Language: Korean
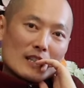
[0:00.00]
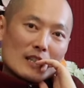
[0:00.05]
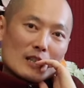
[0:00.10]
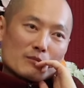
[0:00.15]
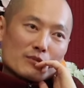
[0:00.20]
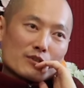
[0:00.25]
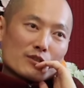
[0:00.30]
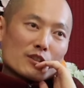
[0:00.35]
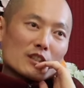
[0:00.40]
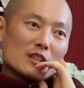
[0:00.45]

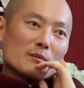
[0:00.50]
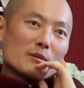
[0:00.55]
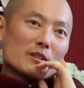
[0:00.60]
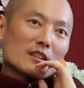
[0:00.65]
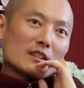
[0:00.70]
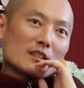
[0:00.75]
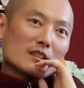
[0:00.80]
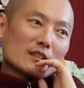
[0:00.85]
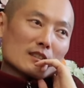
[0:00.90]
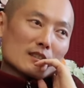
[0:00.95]

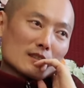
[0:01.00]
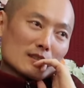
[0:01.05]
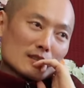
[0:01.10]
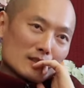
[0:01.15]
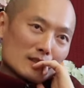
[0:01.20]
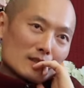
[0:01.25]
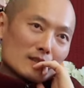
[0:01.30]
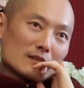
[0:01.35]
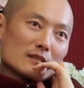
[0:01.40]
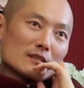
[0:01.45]
부처님이
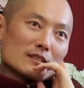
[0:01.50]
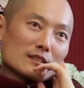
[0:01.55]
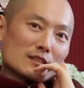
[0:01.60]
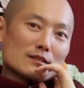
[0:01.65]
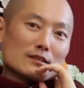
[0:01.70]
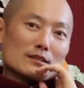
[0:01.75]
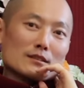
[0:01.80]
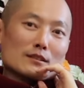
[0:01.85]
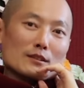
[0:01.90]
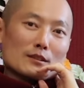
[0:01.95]
그거,
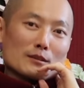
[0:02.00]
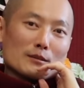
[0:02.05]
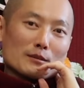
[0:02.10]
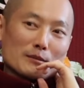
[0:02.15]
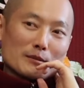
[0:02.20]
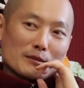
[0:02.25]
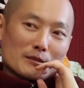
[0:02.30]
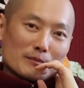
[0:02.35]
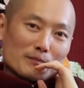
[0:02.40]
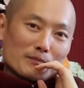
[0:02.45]

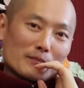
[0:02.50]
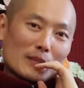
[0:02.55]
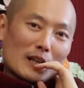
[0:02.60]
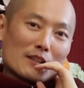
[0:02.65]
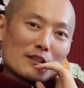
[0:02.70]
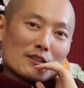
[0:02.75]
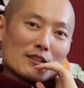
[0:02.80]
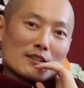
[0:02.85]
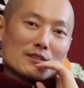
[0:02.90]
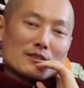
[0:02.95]
그거
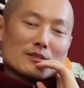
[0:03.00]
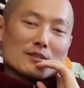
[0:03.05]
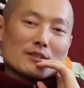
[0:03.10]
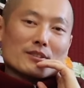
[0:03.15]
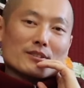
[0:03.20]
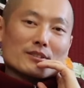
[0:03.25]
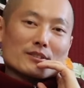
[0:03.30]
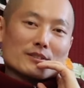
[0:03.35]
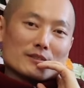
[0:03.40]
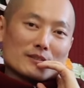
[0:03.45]
발견하신
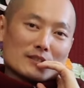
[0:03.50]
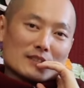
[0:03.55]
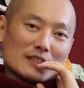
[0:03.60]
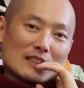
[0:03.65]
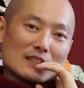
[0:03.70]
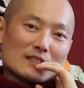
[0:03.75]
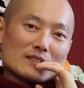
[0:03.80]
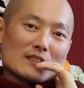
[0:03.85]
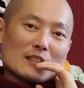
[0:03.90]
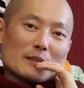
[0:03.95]
거예요.
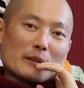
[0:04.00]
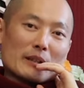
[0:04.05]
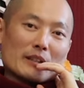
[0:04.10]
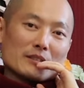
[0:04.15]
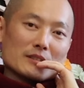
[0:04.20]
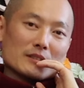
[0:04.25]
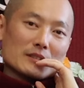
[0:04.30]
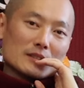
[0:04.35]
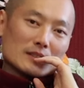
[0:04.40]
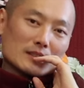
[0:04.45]
난 그렇게
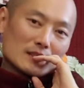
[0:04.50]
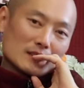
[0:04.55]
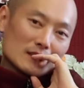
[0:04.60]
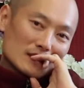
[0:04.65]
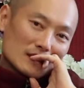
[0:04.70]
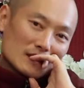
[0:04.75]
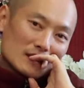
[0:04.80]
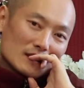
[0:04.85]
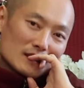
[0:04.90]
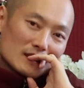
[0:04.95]
봐요.
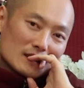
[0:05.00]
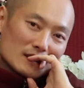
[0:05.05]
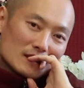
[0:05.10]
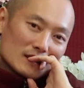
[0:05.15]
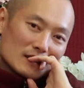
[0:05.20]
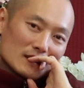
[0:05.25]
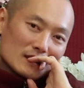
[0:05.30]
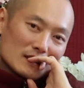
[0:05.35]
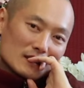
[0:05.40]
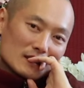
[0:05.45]

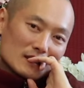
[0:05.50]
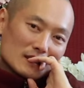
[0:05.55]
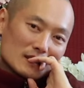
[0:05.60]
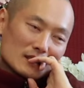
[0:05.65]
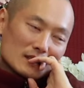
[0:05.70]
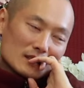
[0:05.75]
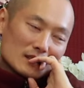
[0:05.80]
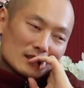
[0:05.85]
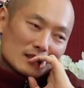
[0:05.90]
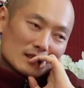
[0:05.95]
제가
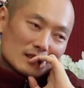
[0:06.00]
응.